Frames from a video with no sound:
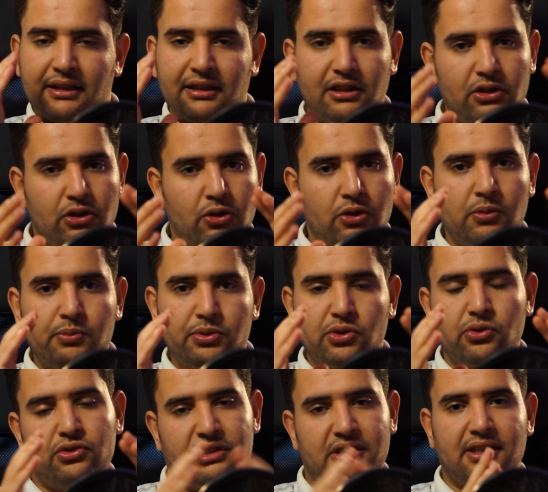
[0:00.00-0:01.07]
كنديروهم
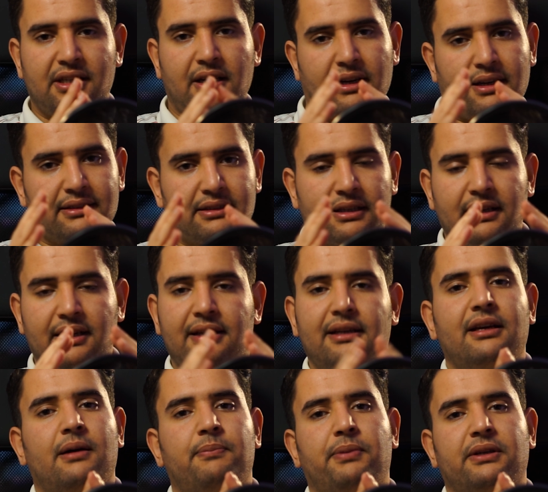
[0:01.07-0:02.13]
بجوج الا قدرنا على
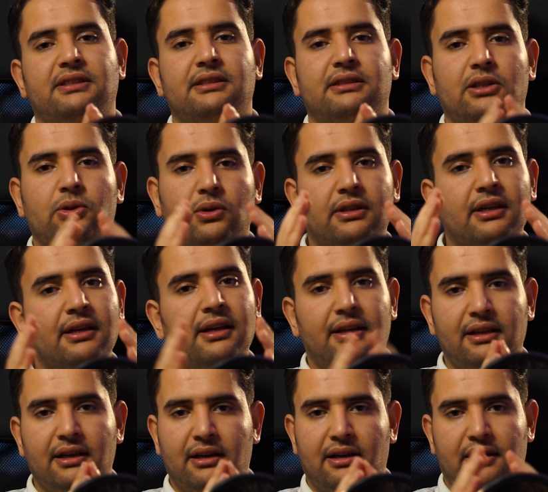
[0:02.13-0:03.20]
الكاباسيتي وقدرنا
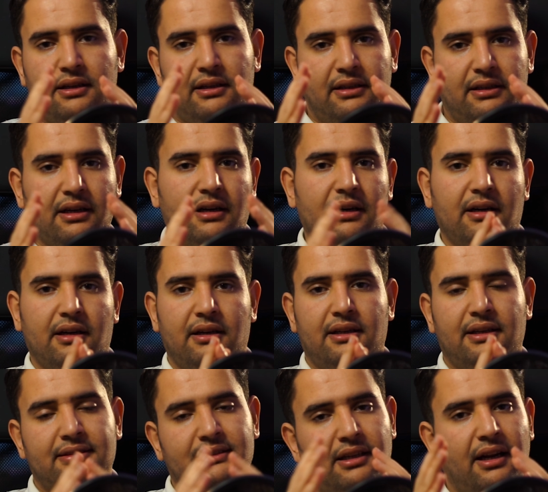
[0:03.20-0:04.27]
على على
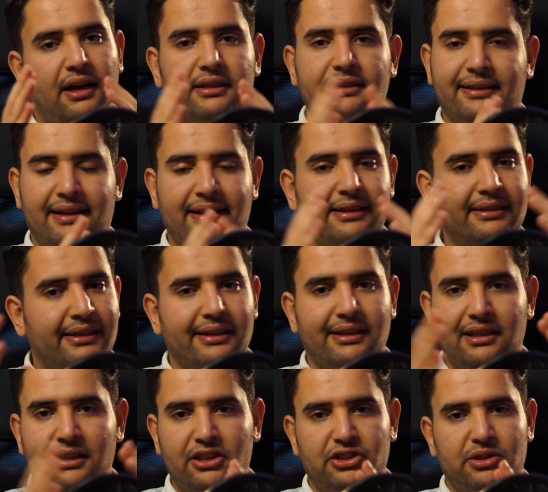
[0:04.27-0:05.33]
على صراحه داك الهيديك
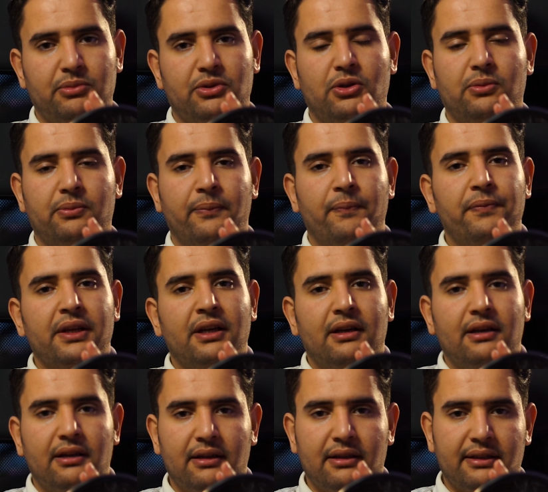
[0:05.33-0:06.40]
اللي كيجي منهم
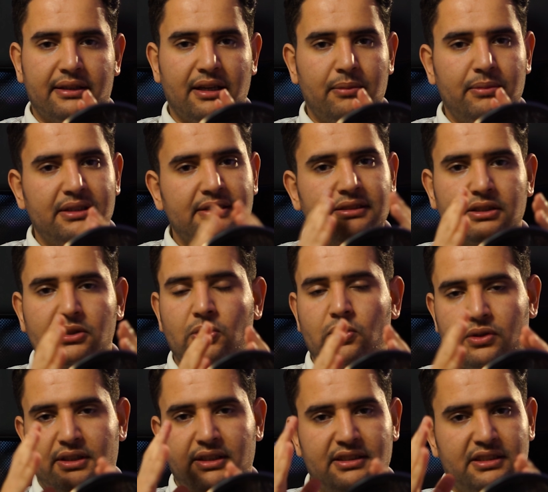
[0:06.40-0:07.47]
آه، كاملين
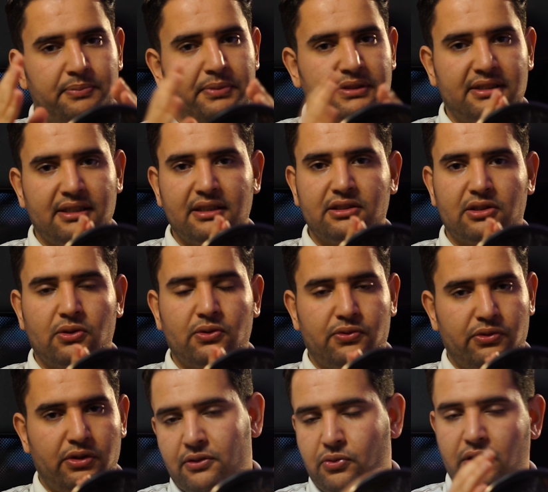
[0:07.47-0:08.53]
سينو كانت سبيسياليزاو
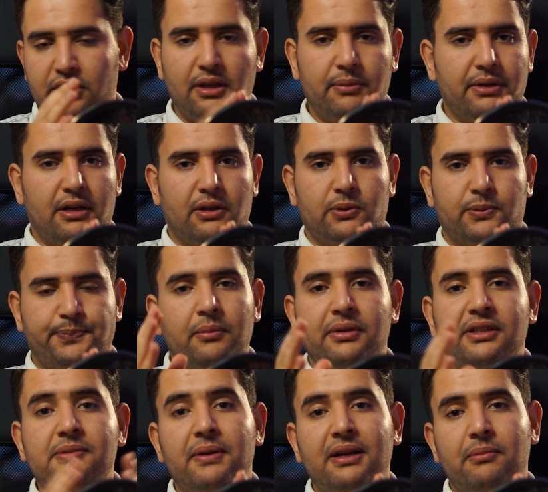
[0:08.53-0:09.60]
في وحده من هذا بالنسبه